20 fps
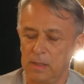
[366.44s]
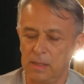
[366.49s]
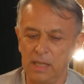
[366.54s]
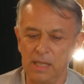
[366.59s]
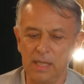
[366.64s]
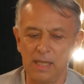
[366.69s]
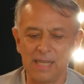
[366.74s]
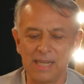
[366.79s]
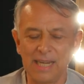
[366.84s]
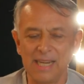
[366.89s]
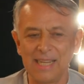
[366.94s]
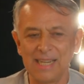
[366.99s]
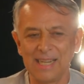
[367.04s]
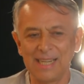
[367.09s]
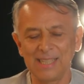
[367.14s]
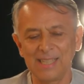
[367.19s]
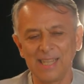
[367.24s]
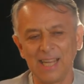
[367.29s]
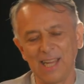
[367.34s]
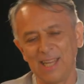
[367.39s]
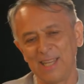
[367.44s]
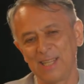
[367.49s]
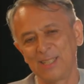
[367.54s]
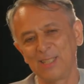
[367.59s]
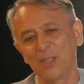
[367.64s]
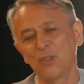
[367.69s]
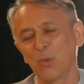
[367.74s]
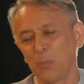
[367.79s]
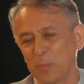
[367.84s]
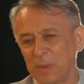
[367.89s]
Sì, in, in, realtà, in
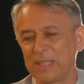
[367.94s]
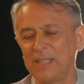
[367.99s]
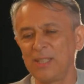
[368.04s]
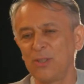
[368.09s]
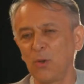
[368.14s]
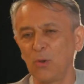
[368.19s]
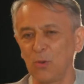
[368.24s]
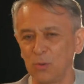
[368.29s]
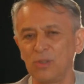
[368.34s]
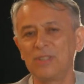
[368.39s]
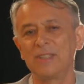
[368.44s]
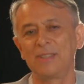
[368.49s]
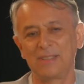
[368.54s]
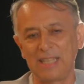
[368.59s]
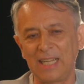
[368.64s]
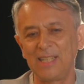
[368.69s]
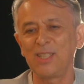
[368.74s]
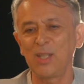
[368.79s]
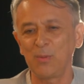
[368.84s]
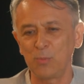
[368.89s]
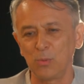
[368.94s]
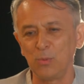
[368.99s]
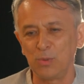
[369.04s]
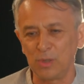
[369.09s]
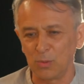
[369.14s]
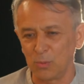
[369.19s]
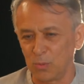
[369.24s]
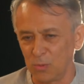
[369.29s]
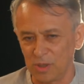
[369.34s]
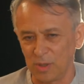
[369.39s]
realtà, sono partito con tanti
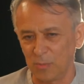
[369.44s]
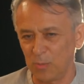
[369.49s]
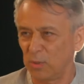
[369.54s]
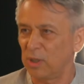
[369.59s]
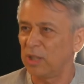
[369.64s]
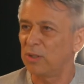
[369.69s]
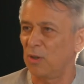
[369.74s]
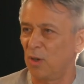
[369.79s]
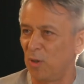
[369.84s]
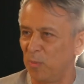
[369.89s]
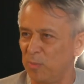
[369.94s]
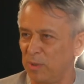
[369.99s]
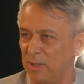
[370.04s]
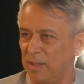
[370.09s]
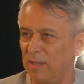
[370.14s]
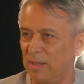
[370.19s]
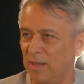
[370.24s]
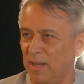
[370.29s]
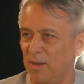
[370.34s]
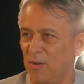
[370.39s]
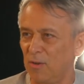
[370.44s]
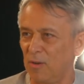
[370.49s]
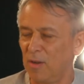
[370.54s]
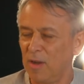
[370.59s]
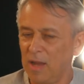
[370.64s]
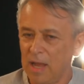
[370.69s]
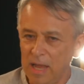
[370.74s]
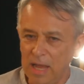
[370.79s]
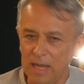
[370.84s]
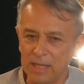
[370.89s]
punti luce, pure troppi, ecco,
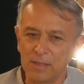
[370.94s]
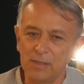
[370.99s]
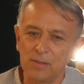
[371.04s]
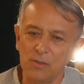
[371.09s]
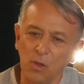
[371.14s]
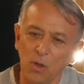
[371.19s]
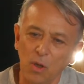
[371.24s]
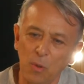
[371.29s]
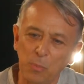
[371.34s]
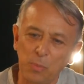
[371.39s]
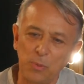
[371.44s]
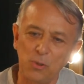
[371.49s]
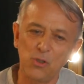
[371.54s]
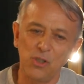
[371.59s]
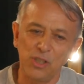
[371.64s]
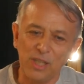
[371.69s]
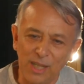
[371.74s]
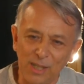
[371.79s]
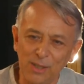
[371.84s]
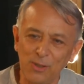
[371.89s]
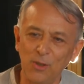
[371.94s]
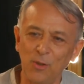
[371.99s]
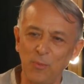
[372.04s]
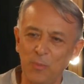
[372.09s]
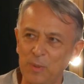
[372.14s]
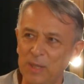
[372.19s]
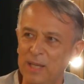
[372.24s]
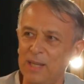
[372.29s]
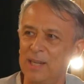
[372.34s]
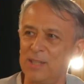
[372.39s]
e sto procedendo
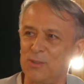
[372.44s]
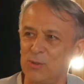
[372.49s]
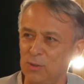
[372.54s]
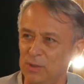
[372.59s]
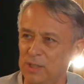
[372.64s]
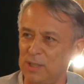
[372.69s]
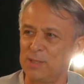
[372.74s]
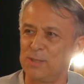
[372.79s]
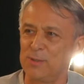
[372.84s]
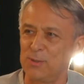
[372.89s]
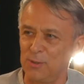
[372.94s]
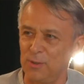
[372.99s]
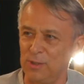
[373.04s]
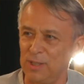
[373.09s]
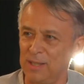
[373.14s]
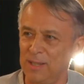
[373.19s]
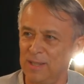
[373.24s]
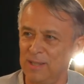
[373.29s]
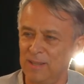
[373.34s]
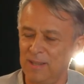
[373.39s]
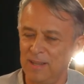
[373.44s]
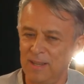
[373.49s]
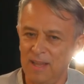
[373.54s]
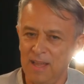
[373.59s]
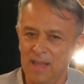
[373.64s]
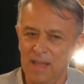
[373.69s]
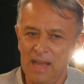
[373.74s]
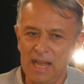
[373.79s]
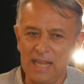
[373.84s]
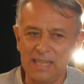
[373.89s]
per sottrazione.
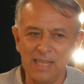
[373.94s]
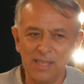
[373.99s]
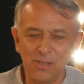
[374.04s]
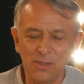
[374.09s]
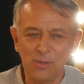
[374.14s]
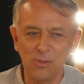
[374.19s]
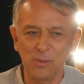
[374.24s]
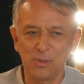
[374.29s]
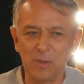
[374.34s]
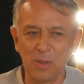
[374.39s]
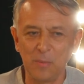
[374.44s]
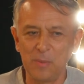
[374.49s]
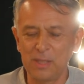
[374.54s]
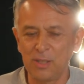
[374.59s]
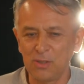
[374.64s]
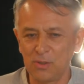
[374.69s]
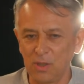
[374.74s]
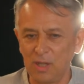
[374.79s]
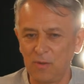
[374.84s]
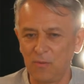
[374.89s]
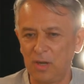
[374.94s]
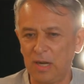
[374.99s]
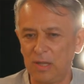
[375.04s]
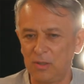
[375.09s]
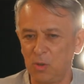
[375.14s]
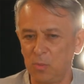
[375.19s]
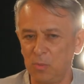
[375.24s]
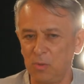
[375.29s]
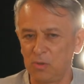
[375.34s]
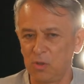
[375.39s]
Adesso ultimamente sto
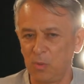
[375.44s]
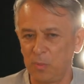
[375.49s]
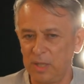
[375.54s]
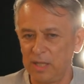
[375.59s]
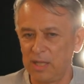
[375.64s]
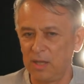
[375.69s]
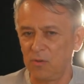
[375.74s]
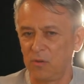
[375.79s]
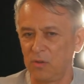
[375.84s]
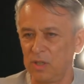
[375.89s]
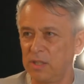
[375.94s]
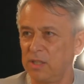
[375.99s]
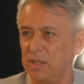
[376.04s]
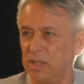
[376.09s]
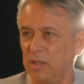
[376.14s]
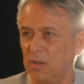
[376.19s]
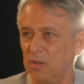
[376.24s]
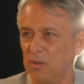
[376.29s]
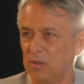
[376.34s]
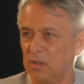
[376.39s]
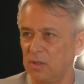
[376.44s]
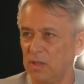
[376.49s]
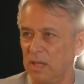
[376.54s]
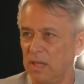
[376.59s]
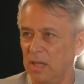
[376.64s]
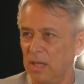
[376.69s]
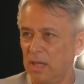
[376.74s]
lavorando molto bene con i Siros,